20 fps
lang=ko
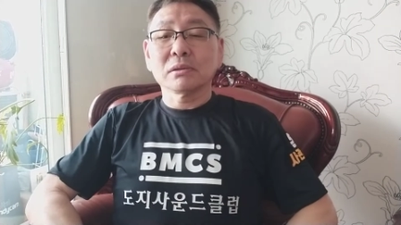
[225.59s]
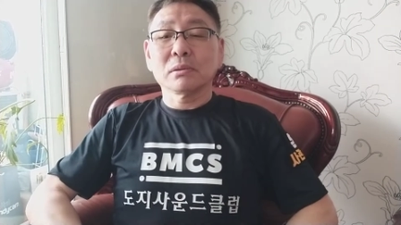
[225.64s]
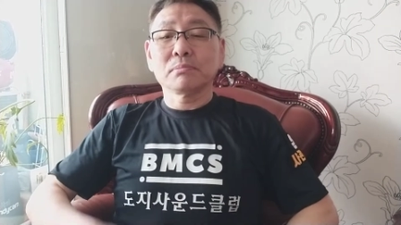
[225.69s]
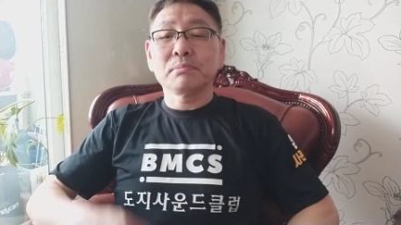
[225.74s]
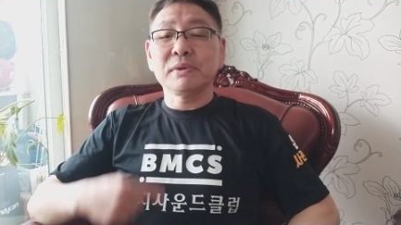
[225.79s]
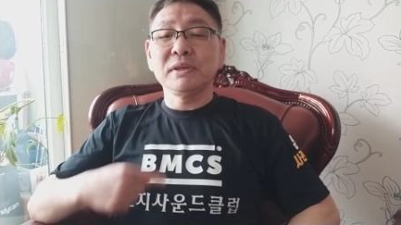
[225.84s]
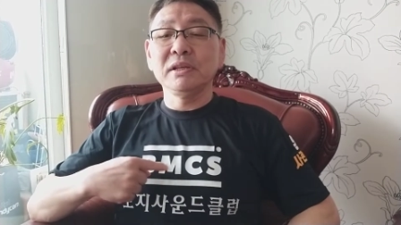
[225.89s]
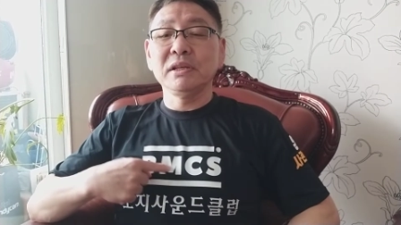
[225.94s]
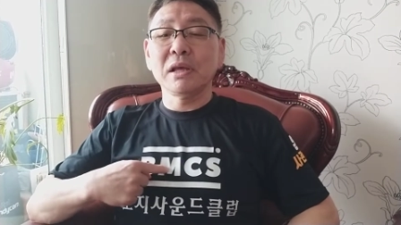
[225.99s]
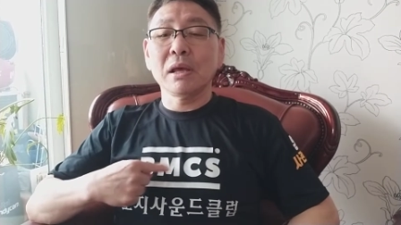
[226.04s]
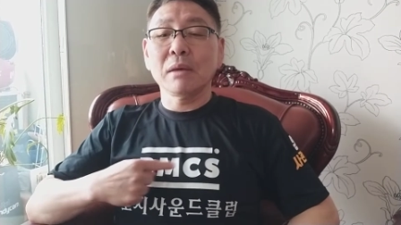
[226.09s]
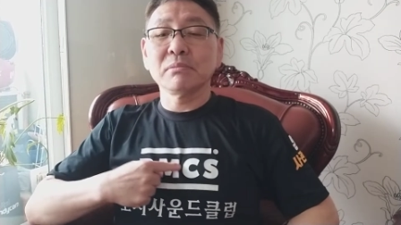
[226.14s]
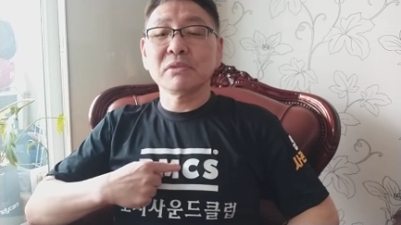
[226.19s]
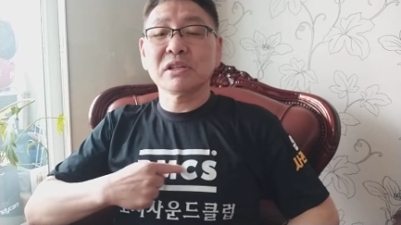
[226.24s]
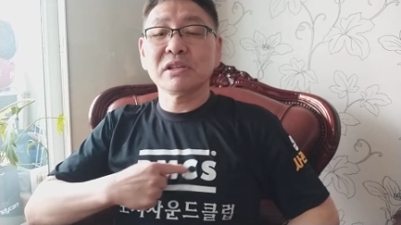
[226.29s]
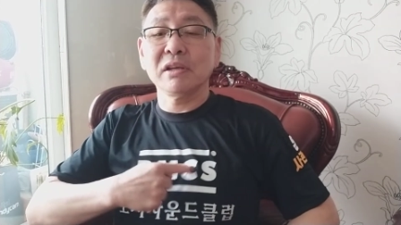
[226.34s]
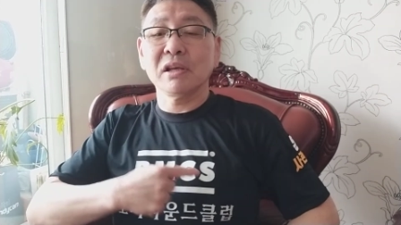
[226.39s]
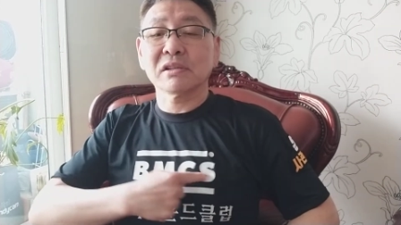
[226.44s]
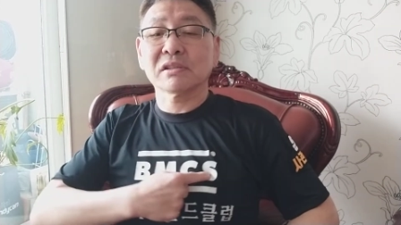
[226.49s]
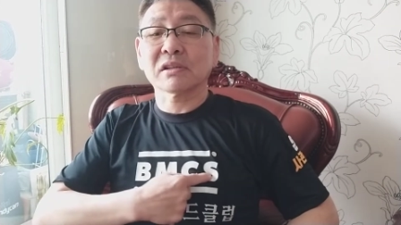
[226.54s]

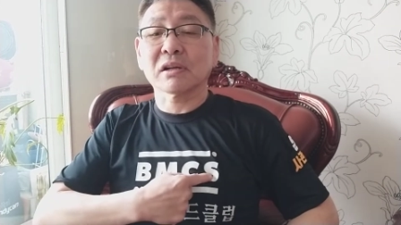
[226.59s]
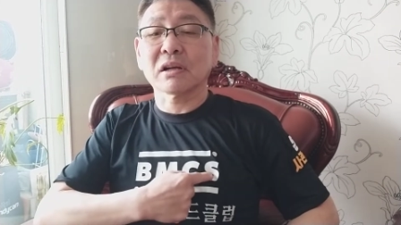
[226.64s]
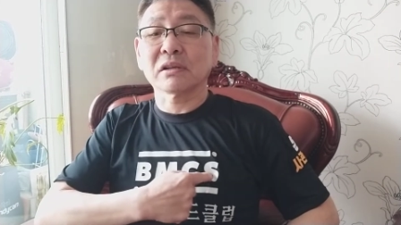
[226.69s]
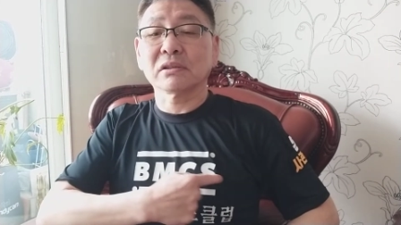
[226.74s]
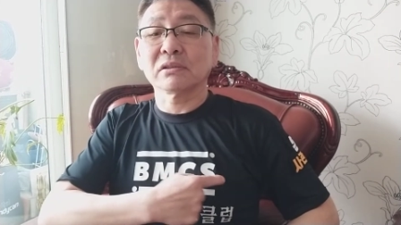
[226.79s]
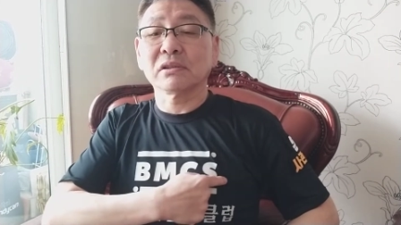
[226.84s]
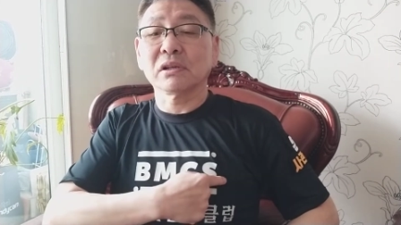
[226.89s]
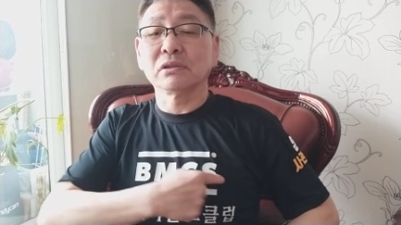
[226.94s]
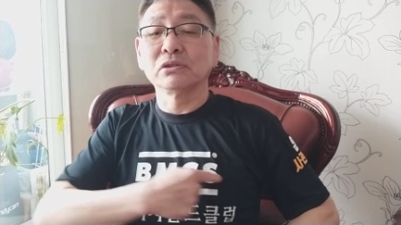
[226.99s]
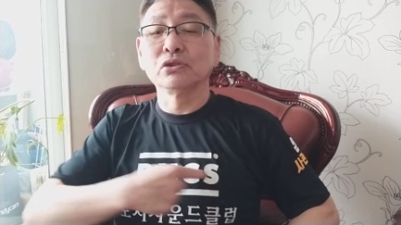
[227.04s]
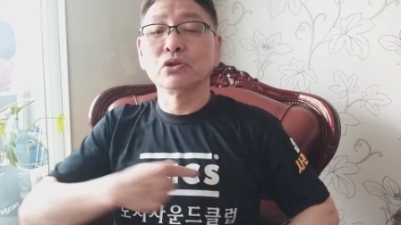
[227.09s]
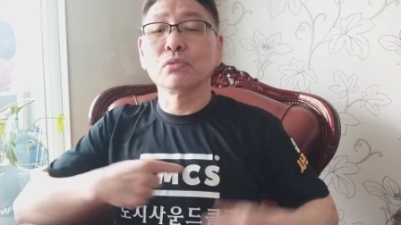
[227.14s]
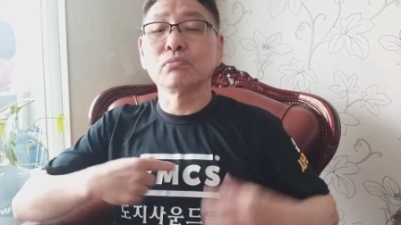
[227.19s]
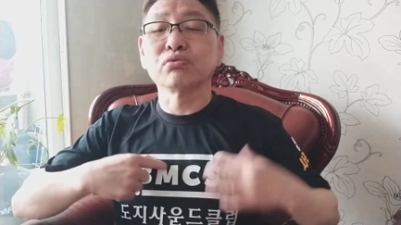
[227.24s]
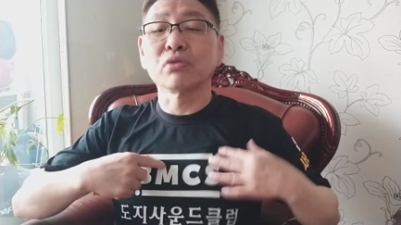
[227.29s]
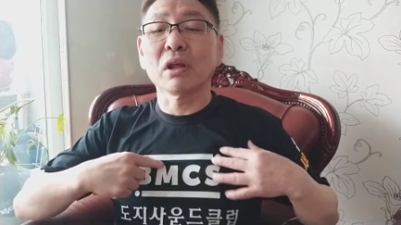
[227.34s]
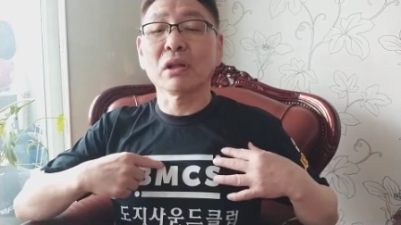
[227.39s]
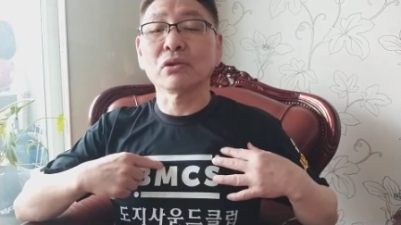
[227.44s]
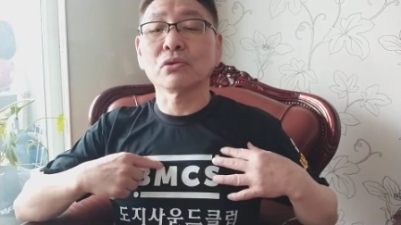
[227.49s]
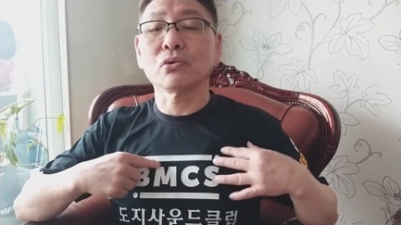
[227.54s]
BMCS라는 그 의류
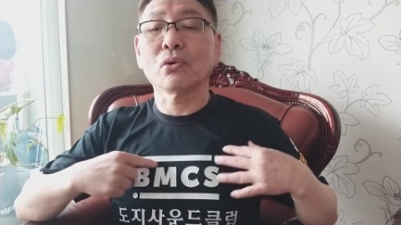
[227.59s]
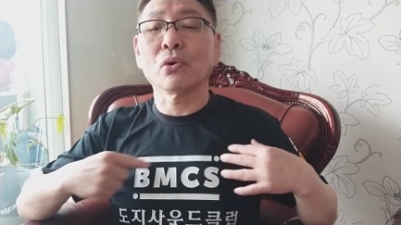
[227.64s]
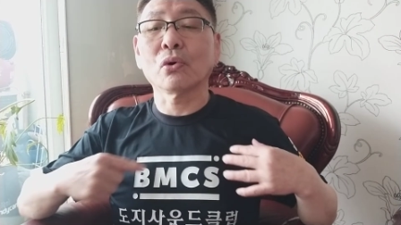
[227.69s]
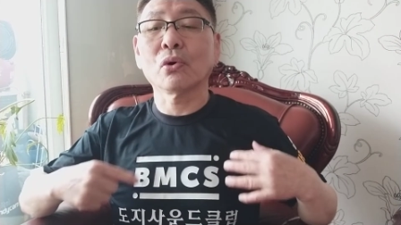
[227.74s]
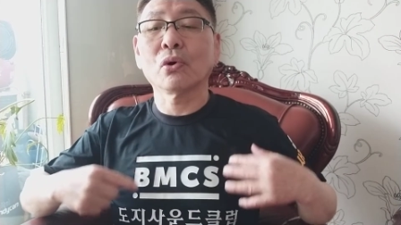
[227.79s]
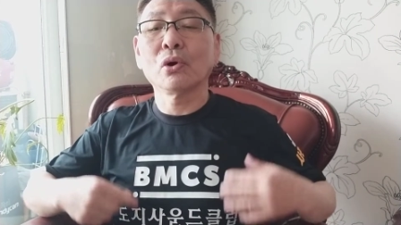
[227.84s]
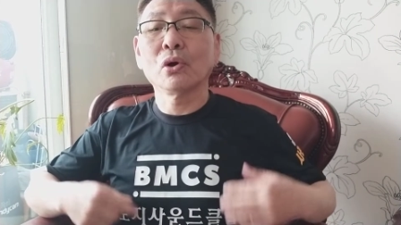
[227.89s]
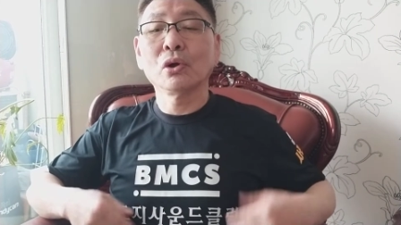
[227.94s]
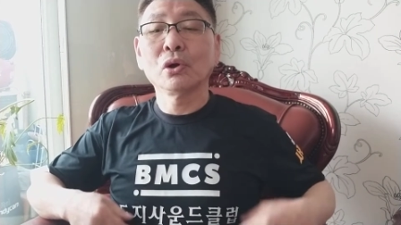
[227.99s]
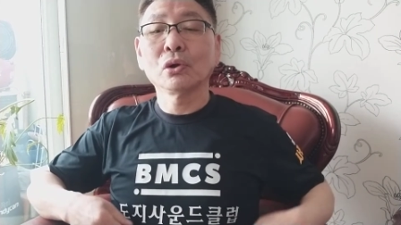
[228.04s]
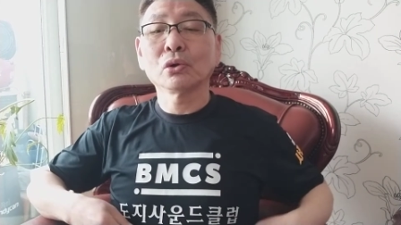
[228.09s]
브랜드고